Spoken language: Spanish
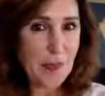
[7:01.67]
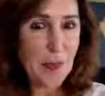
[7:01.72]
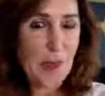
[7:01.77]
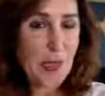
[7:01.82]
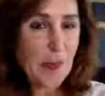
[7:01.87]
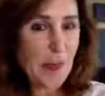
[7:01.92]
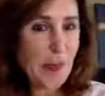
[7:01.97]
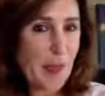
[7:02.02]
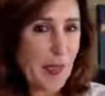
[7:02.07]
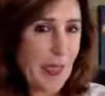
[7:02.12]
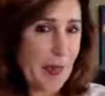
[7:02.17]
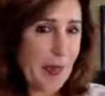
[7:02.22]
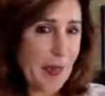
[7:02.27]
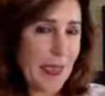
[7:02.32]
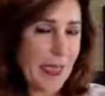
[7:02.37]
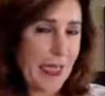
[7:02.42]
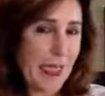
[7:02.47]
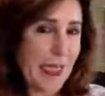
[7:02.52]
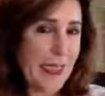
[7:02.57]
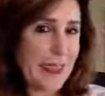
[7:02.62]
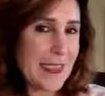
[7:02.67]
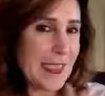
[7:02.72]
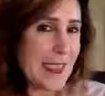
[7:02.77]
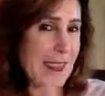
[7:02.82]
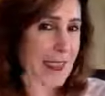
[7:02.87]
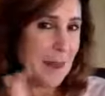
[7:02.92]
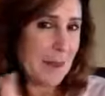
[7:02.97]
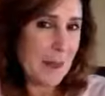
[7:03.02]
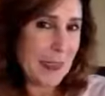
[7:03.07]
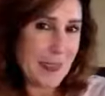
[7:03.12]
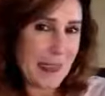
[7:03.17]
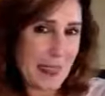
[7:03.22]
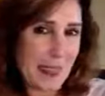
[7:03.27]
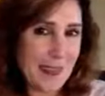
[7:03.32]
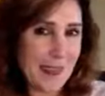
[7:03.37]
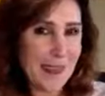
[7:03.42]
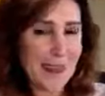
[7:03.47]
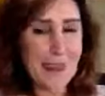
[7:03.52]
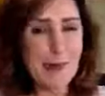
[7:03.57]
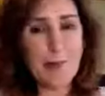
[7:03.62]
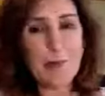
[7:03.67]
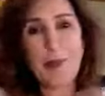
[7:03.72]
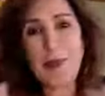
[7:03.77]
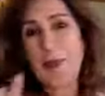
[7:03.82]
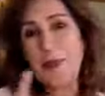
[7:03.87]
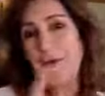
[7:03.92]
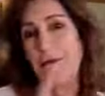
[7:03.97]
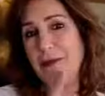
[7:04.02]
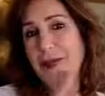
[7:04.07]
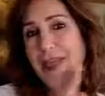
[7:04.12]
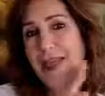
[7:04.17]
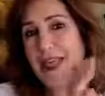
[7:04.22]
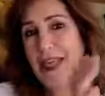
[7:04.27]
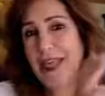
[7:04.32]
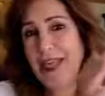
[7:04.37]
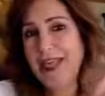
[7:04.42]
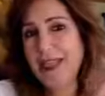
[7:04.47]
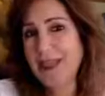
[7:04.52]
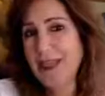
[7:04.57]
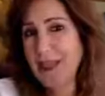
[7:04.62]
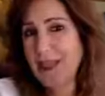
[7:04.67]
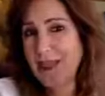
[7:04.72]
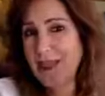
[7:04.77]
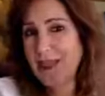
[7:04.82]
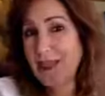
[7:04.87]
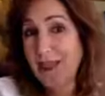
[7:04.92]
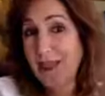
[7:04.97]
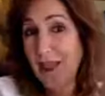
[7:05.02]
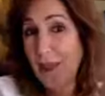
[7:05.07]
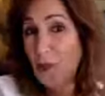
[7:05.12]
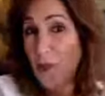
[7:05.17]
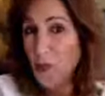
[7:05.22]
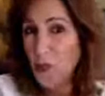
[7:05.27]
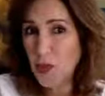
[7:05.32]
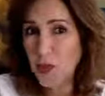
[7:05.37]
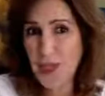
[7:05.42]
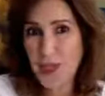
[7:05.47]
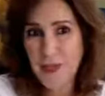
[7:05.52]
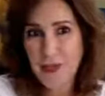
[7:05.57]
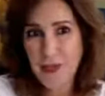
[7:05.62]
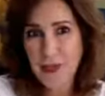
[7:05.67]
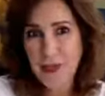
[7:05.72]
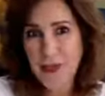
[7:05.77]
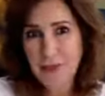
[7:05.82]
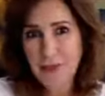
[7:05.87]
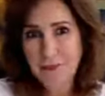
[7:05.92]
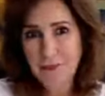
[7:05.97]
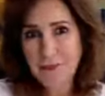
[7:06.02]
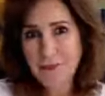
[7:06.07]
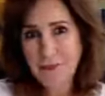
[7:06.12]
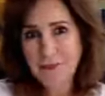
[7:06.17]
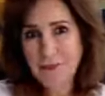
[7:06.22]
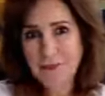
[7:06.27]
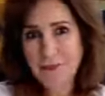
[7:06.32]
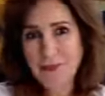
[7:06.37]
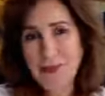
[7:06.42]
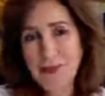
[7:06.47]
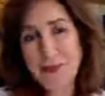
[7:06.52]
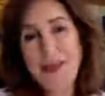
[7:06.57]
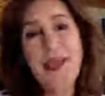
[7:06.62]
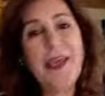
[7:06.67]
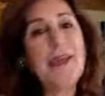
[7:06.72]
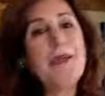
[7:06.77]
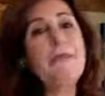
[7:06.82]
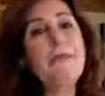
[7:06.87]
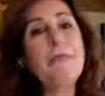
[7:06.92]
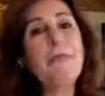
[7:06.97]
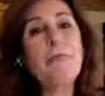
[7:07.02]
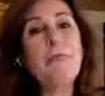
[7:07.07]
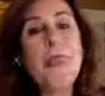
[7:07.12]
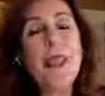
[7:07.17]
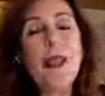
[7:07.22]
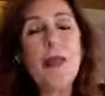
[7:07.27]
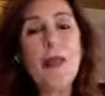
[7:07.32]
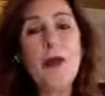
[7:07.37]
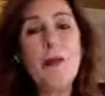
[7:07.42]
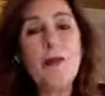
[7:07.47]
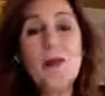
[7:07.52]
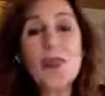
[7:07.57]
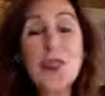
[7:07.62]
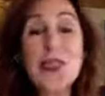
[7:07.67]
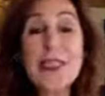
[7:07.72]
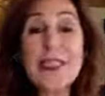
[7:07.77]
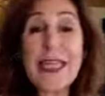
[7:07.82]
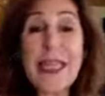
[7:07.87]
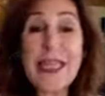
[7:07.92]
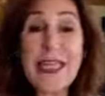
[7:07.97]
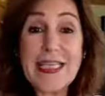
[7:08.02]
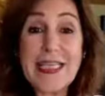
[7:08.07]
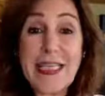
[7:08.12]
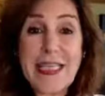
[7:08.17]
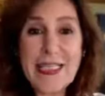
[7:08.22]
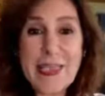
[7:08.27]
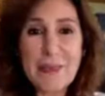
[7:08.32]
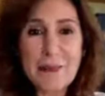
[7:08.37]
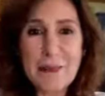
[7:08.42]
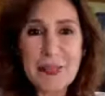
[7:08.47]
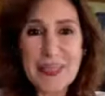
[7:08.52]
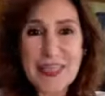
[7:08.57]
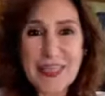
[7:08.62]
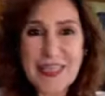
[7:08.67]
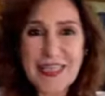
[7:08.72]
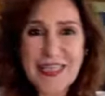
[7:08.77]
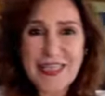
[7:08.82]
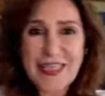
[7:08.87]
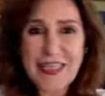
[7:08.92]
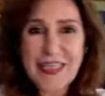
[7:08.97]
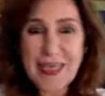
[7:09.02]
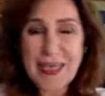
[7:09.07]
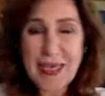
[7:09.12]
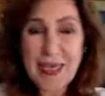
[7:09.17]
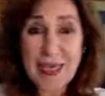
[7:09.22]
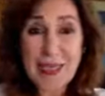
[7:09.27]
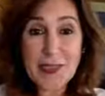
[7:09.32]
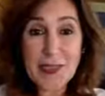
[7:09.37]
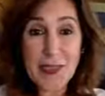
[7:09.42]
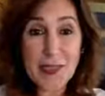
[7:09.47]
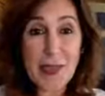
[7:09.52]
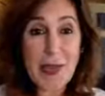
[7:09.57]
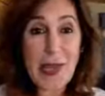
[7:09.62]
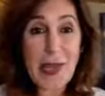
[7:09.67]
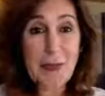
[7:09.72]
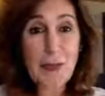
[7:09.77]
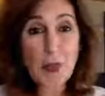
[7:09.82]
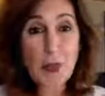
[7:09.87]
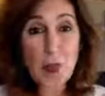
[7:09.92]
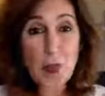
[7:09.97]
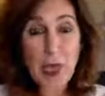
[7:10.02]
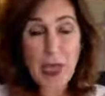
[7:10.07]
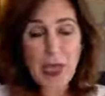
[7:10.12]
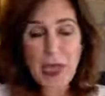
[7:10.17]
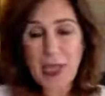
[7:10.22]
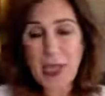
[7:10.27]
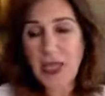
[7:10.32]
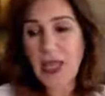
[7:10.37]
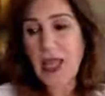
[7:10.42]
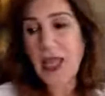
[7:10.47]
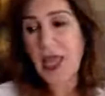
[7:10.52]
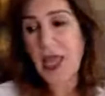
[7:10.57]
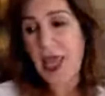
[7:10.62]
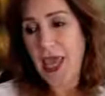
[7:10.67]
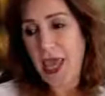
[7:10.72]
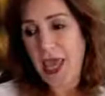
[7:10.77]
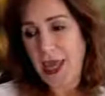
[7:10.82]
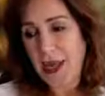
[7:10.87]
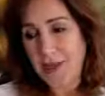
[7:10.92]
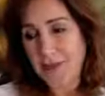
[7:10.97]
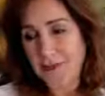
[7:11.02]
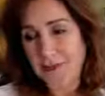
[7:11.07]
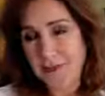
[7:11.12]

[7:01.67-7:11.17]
porque puede haber creencias limitantes y puede haber creencias que motivan, ¿ok? Muchas creencias limitantes en relación a la mujer era